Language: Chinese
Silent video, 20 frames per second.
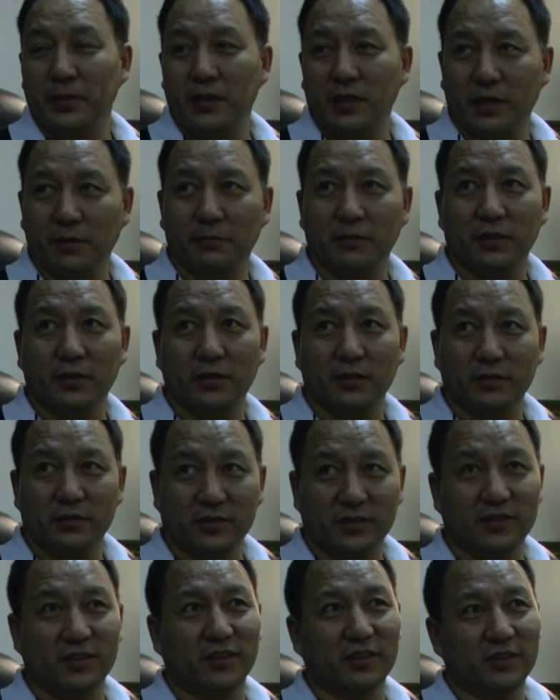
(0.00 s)
那么，
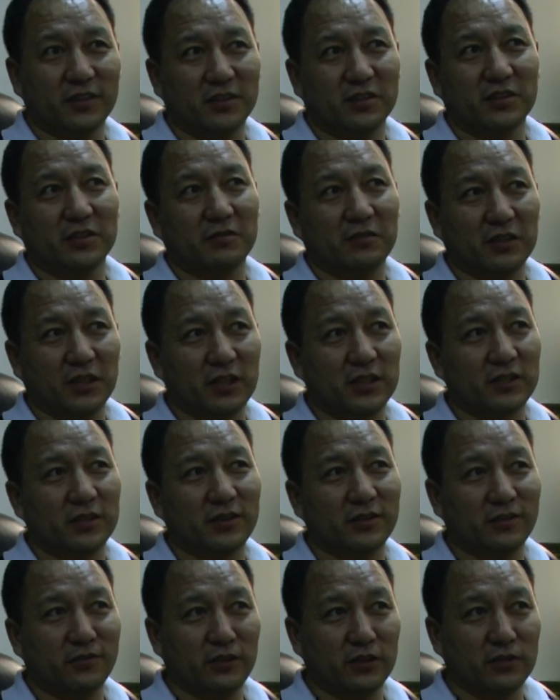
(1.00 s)
西藏人一直认为他
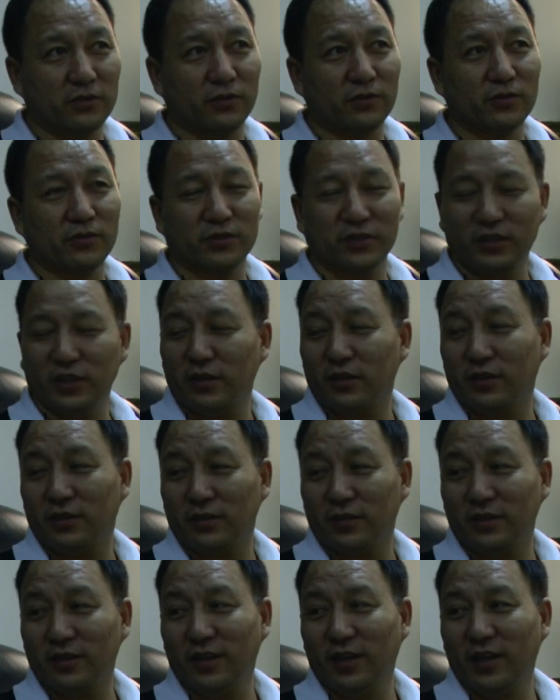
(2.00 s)
是为中共效劳
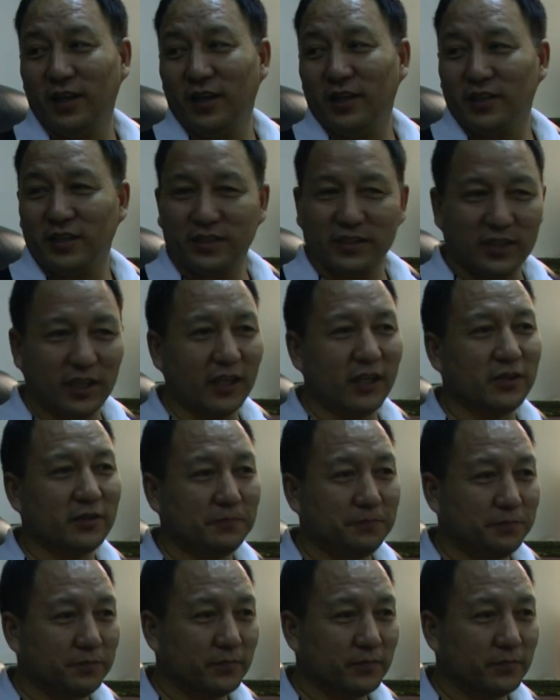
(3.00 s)
的，但是他